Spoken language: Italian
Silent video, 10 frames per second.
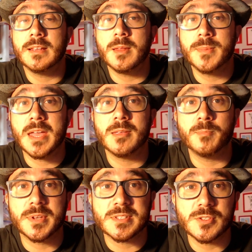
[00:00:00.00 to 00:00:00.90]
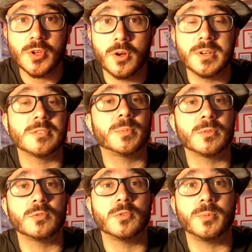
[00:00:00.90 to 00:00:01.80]
e le mie impressioni,
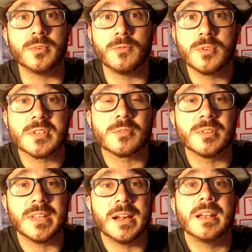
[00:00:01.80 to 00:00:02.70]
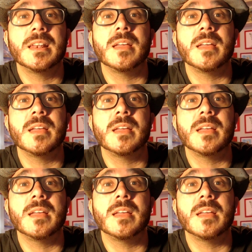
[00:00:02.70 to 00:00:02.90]
soprattutto poi voglio ascoltare